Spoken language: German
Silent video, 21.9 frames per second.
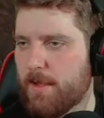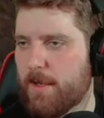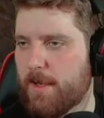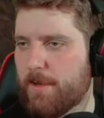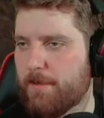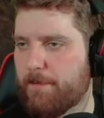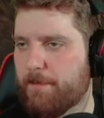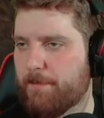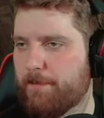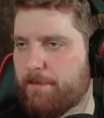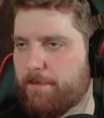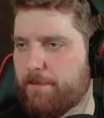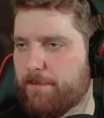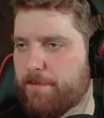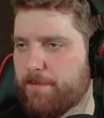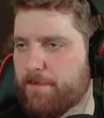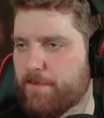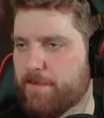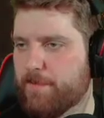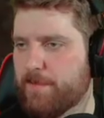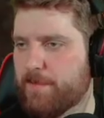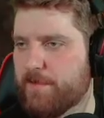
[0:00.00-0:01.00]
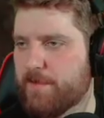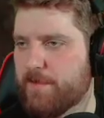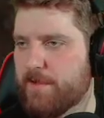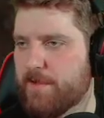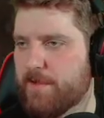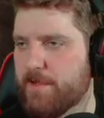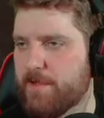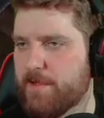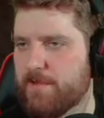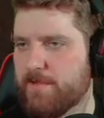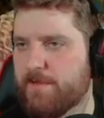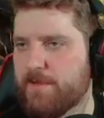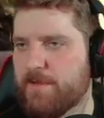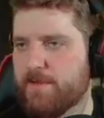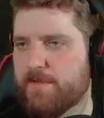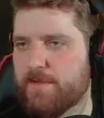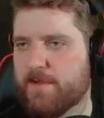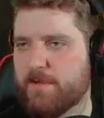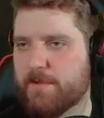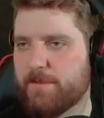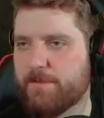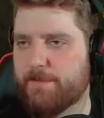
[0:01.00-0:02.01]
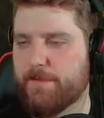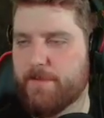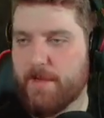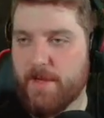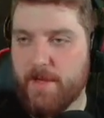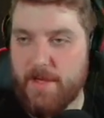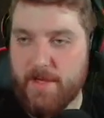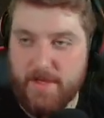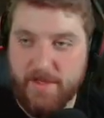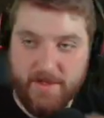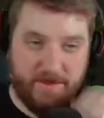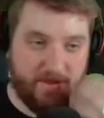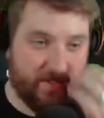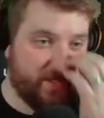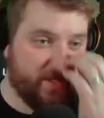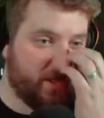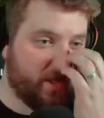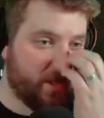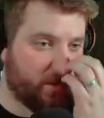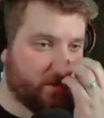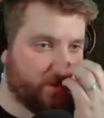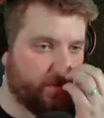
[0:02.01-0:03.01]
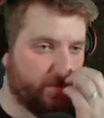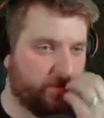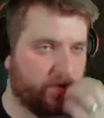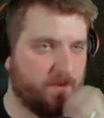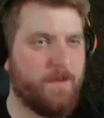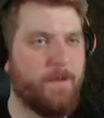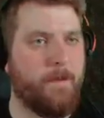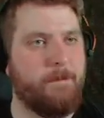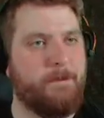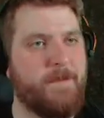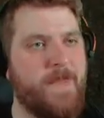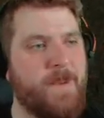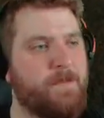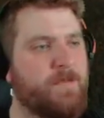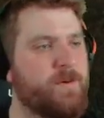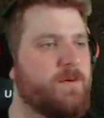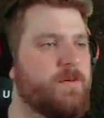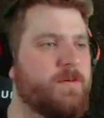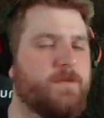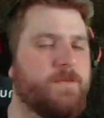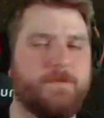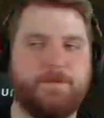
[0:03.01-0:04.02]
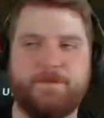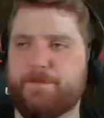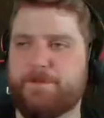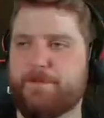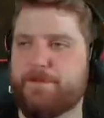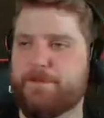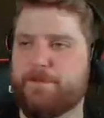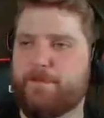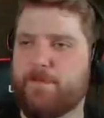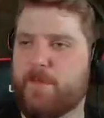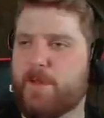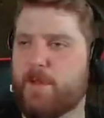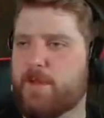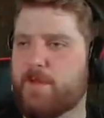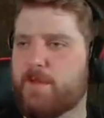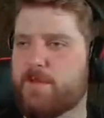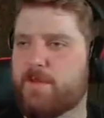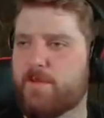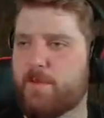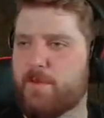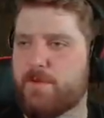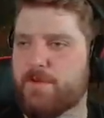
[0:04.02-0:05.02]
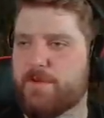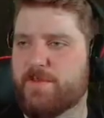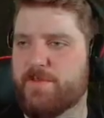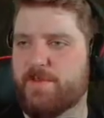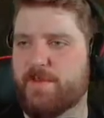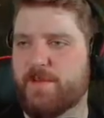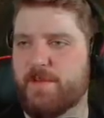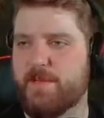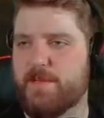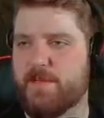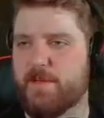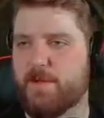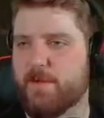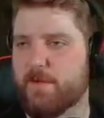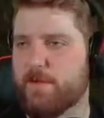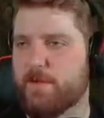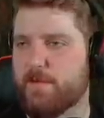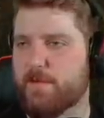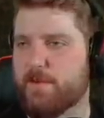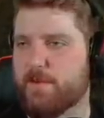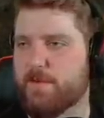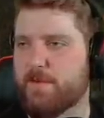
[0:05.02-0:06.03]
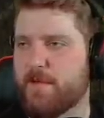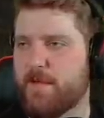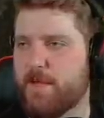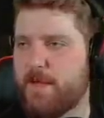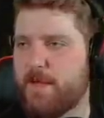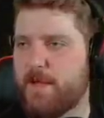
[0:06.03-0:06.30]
ähm, sind irgendwelche Sachen, die auf ähm, Map, glaube ich, skalieren oder sowas.